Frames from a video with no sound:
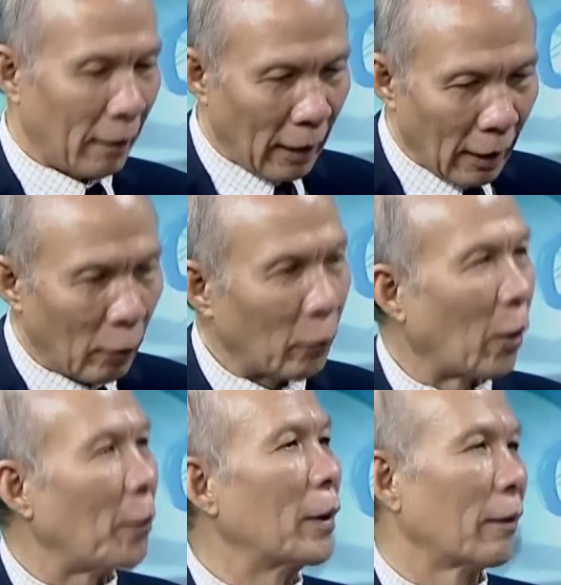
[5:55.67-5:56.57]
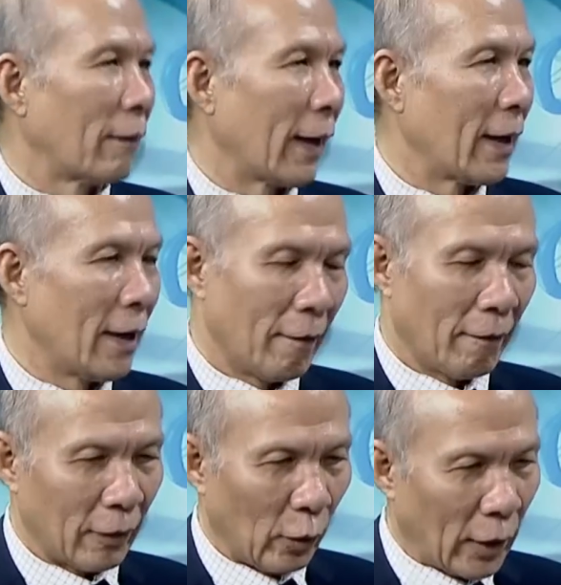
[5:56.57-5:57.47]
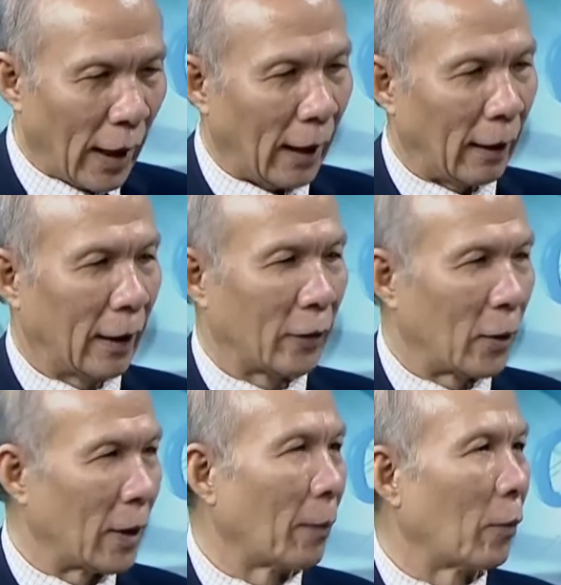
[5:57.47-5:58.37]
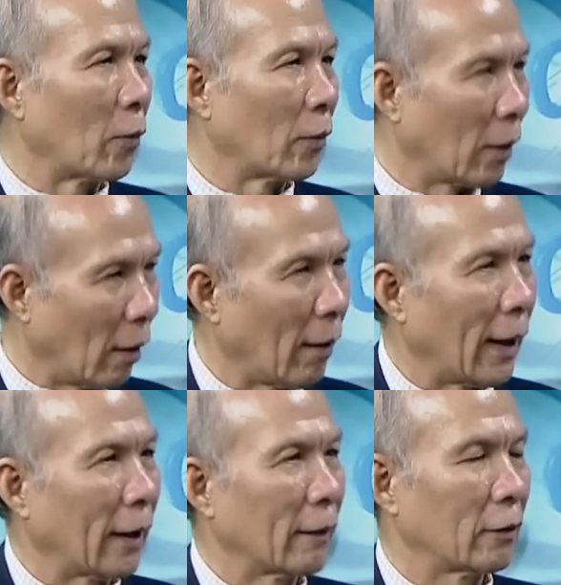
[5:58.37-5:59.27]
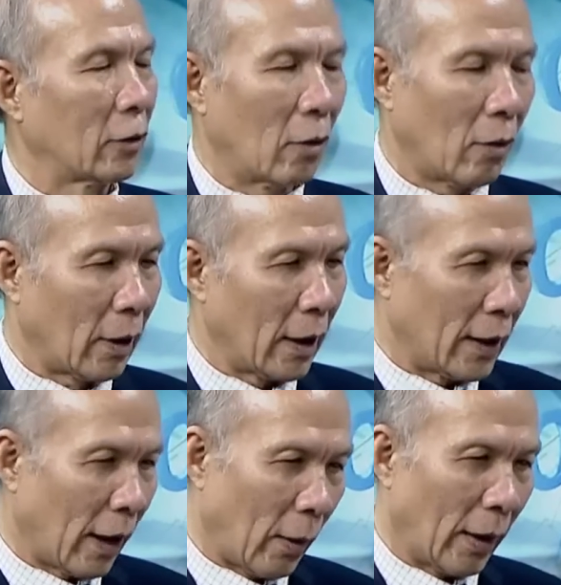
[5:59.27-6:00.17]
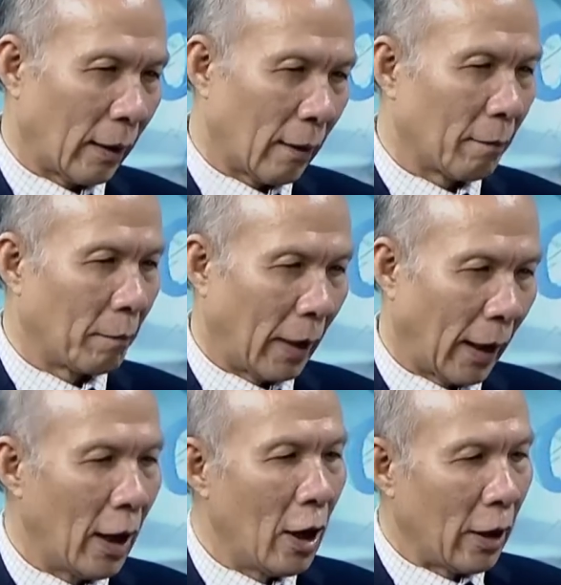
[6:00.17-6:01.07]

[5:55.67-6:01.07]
Thì lúc đó mới được vay. Và rõ ràng là doanh nghiệp cũng lo lắng cho cái giai đoạn mà